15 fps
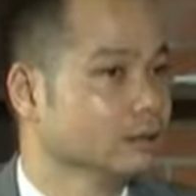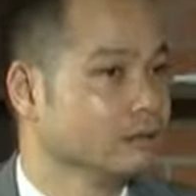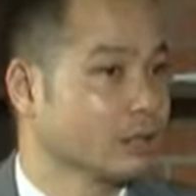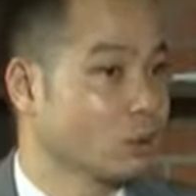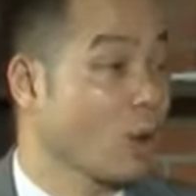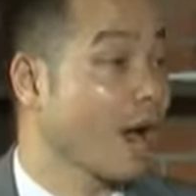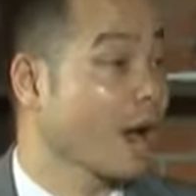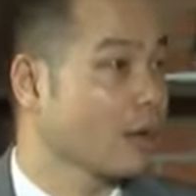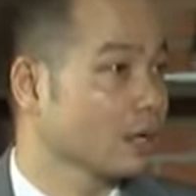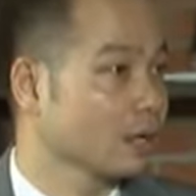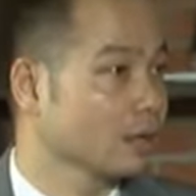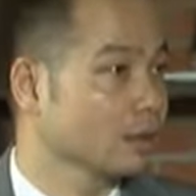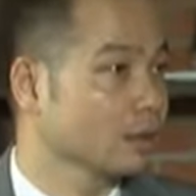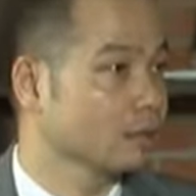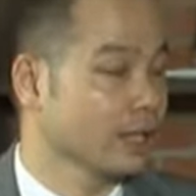vượt qua,
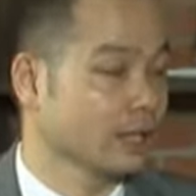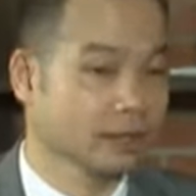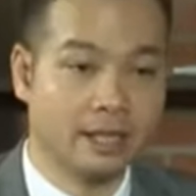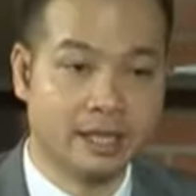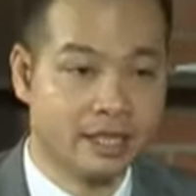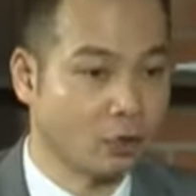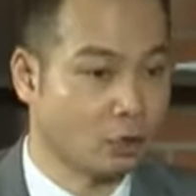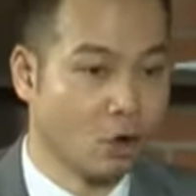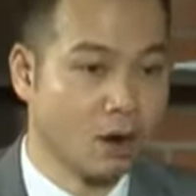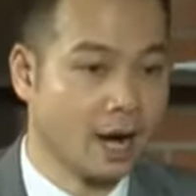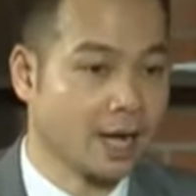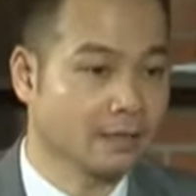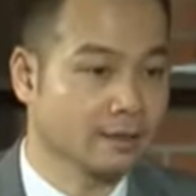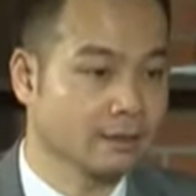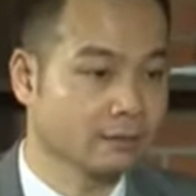và rất là nhiều khó
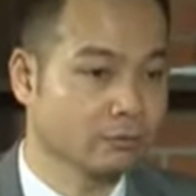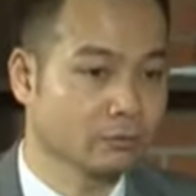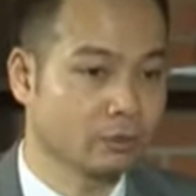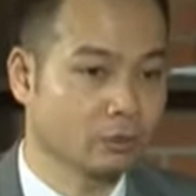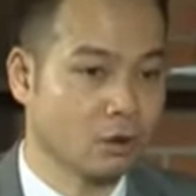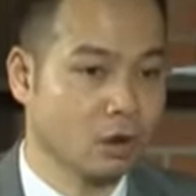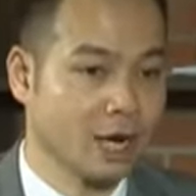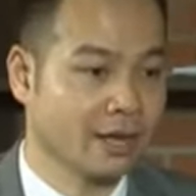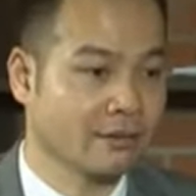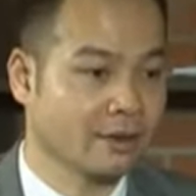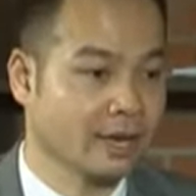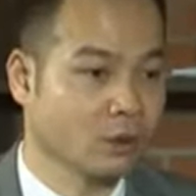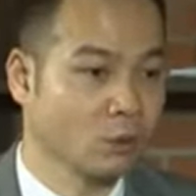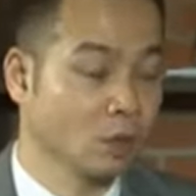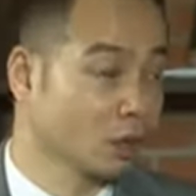khăn về
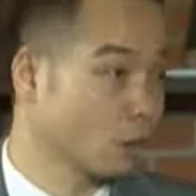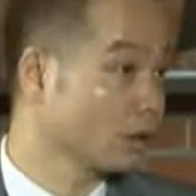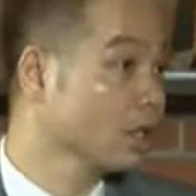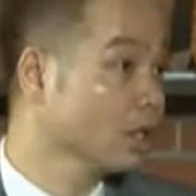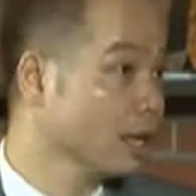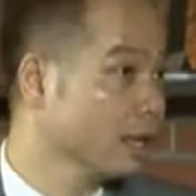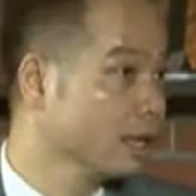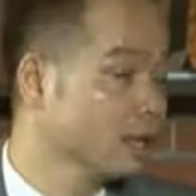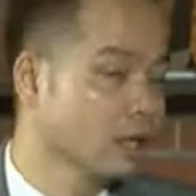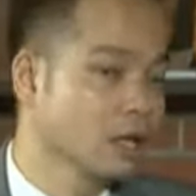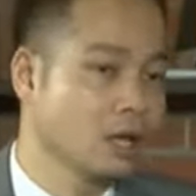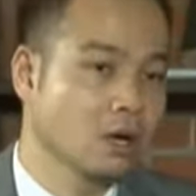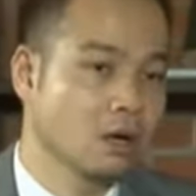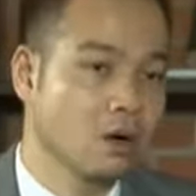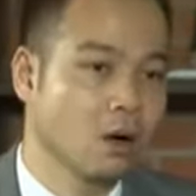nguồn lực con người,
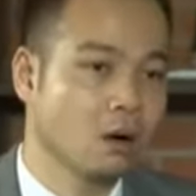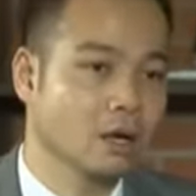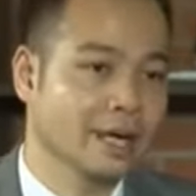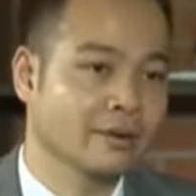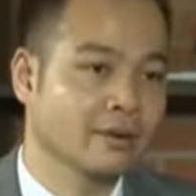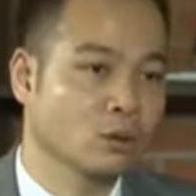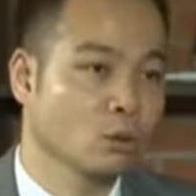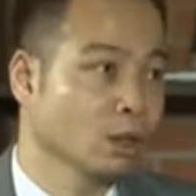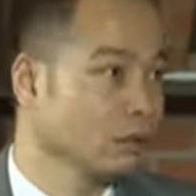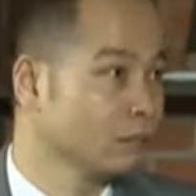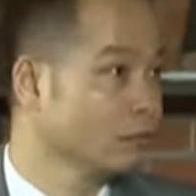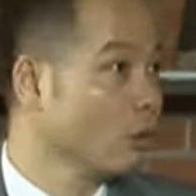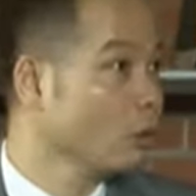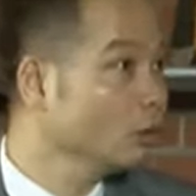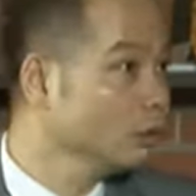khó khăn về nguồn lực
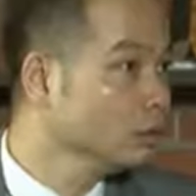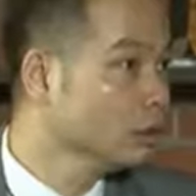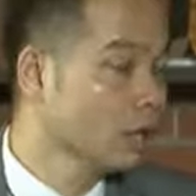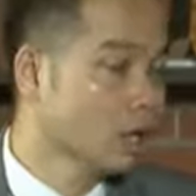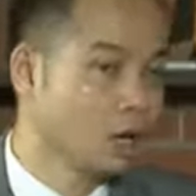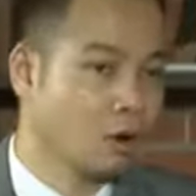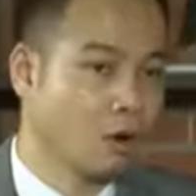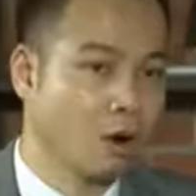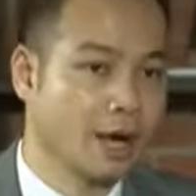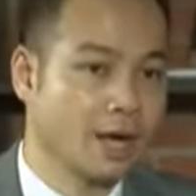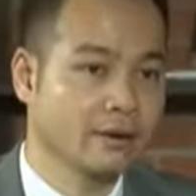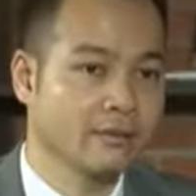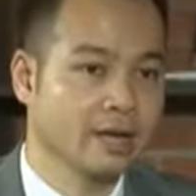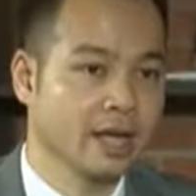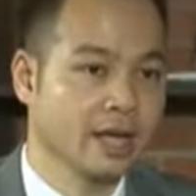vốn, khó khăn
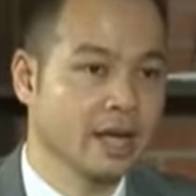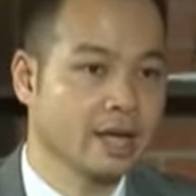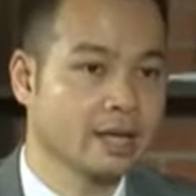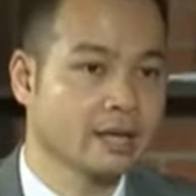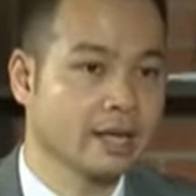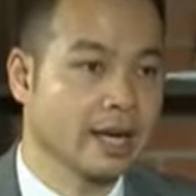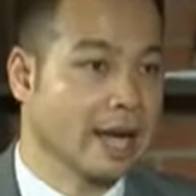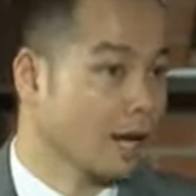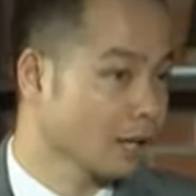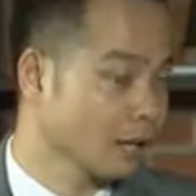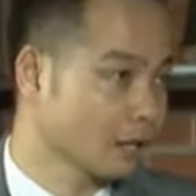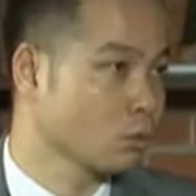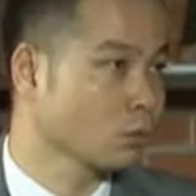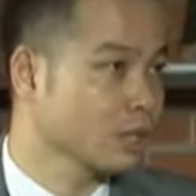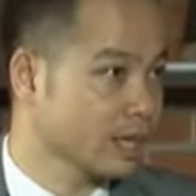về cái năng lực
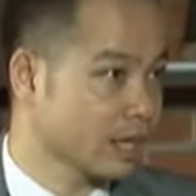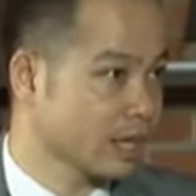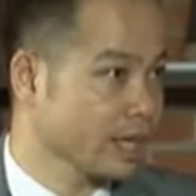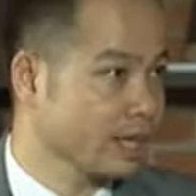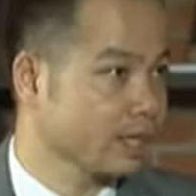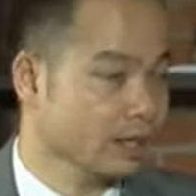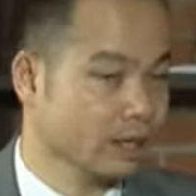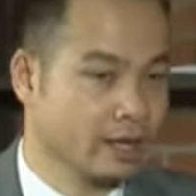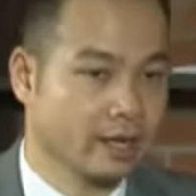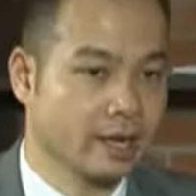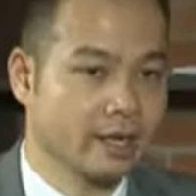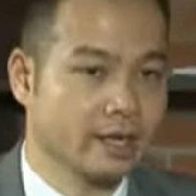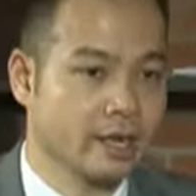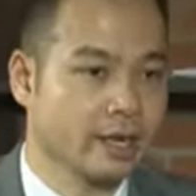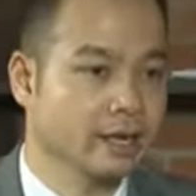cũng như
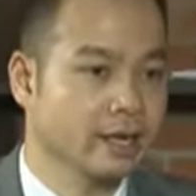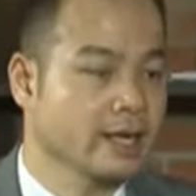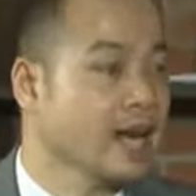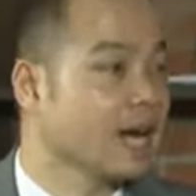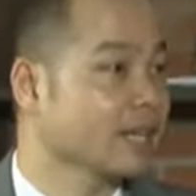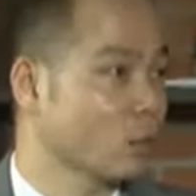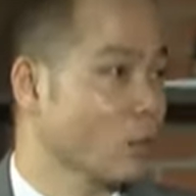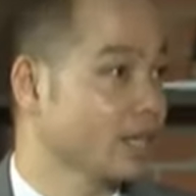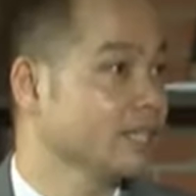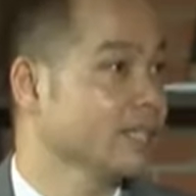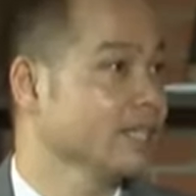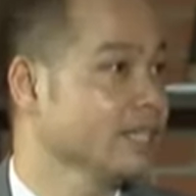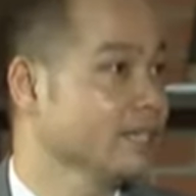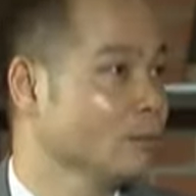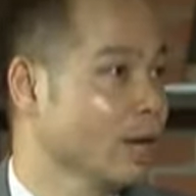cái kỹ năng để quản trị
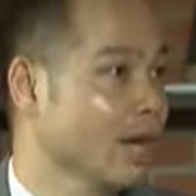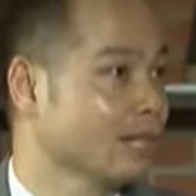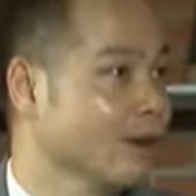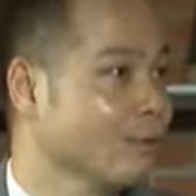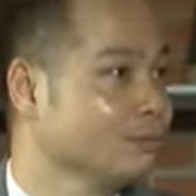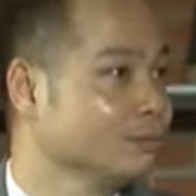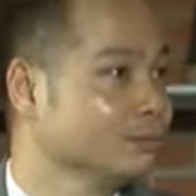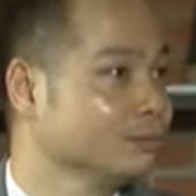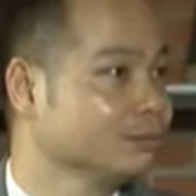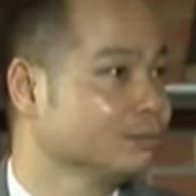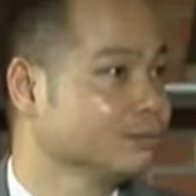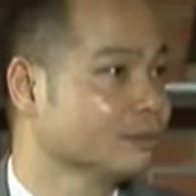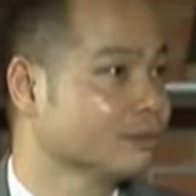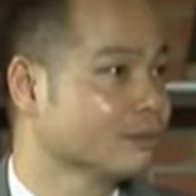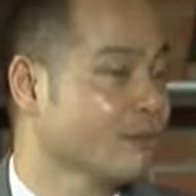một hệ thống.
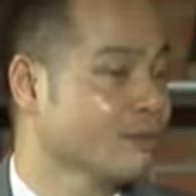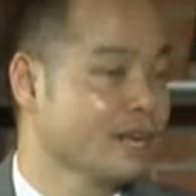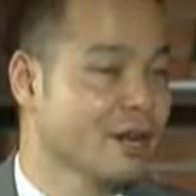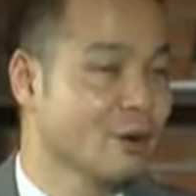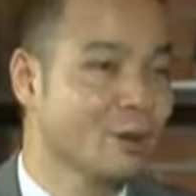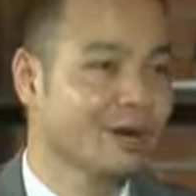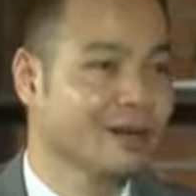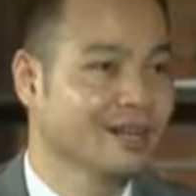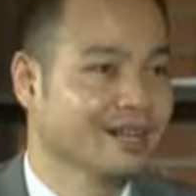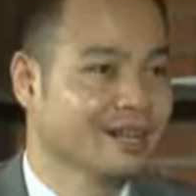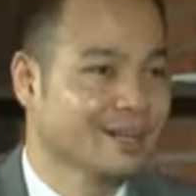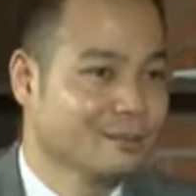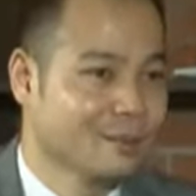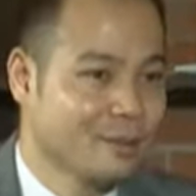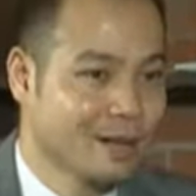Bởi vì nếu mà
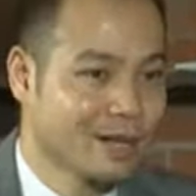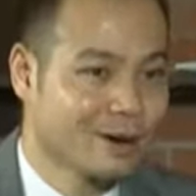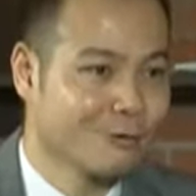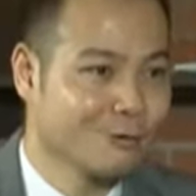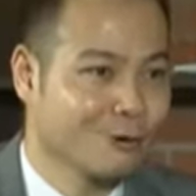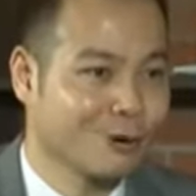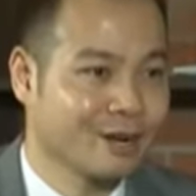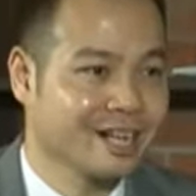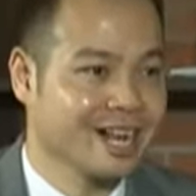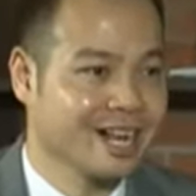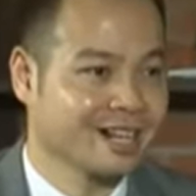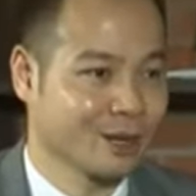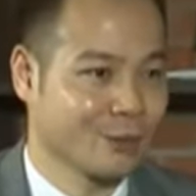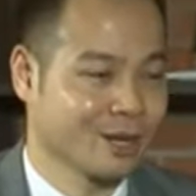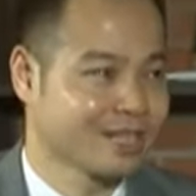mình không có kỹ
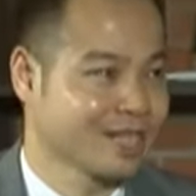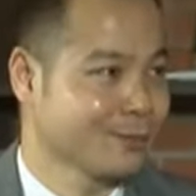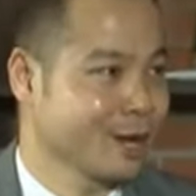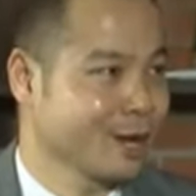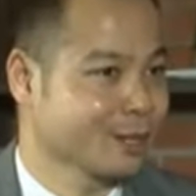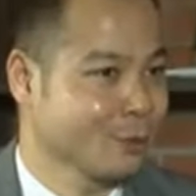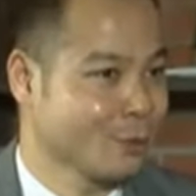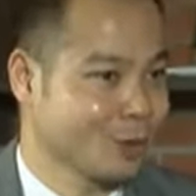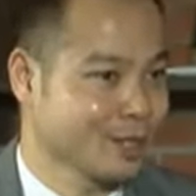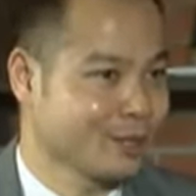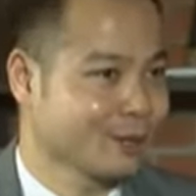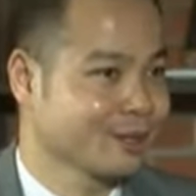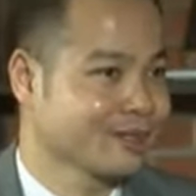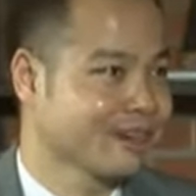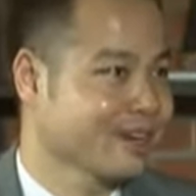năng để quản trị một hệ thống, quản trị
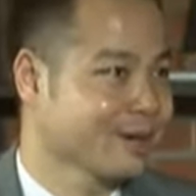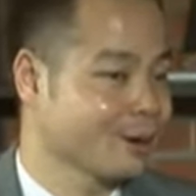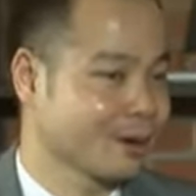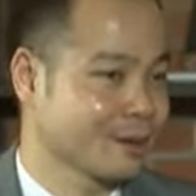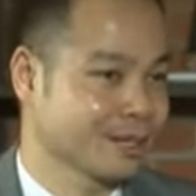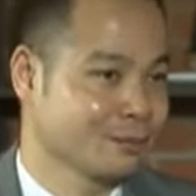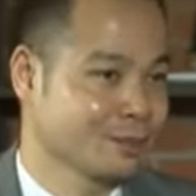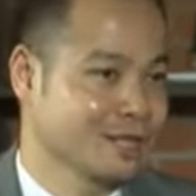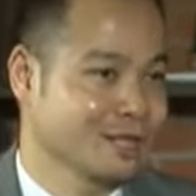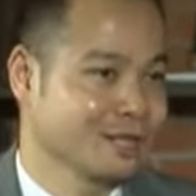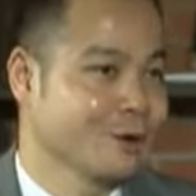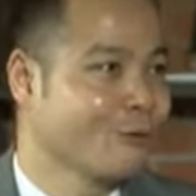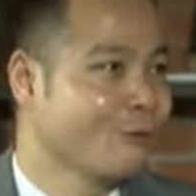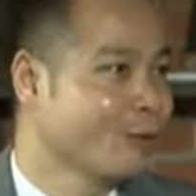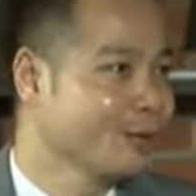con người hoặc là thậm chí là
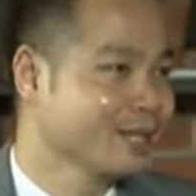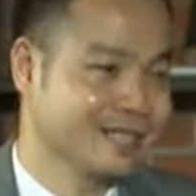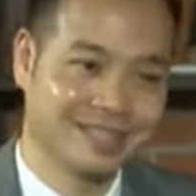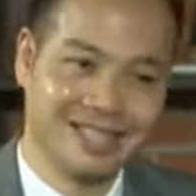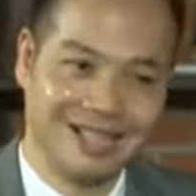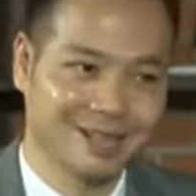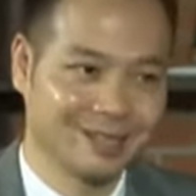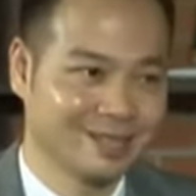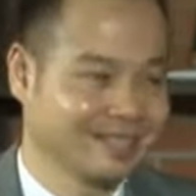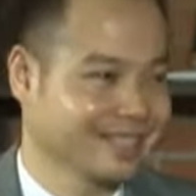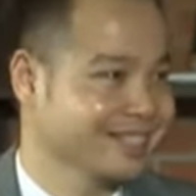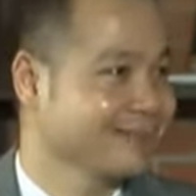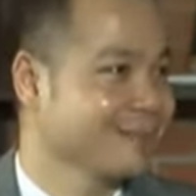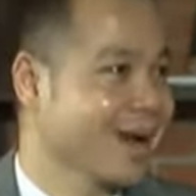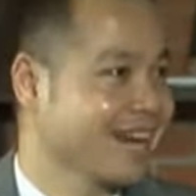thiếu vốn thì chắc chắn là sẽ
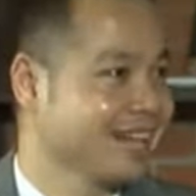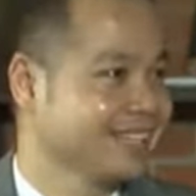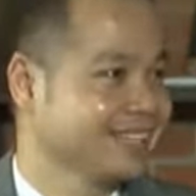thất bại.